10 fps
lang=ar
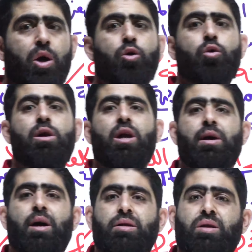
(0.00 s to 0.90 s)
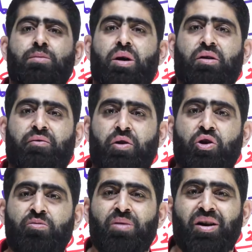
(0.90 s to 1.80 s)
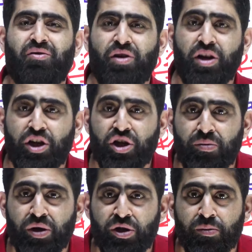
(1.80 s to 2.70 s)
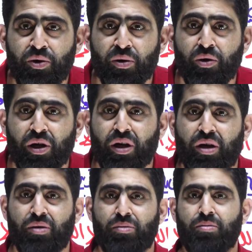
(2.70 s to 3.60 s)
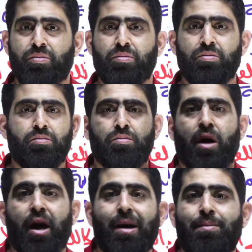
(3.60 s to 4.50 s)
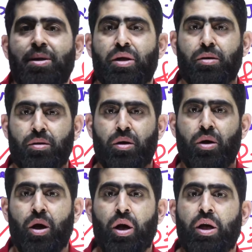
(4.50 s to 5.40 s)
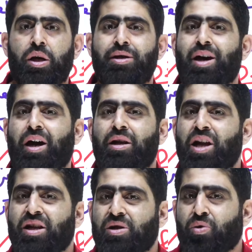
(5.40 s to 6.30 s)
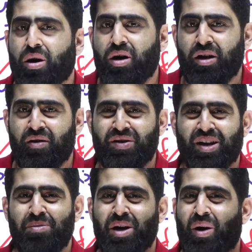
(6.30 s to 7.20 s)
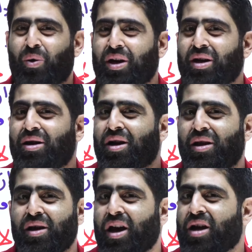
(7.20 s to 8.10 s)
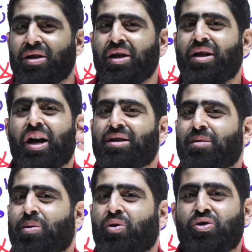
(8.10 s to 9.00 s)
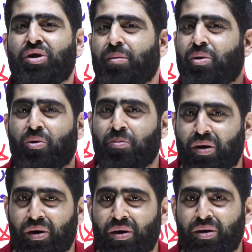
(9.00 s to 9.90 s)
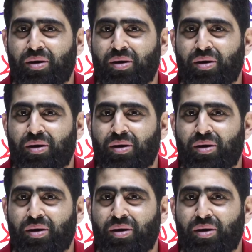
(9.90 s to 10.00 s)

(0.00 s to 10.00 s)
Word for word: كلياتنا بنعرف انه ما في اشي بيجي بيوم وليله ابدا يعني لا تتوقع نفسك من اول كريتيكال ثينكينج تصير كاتب من كتاب الامه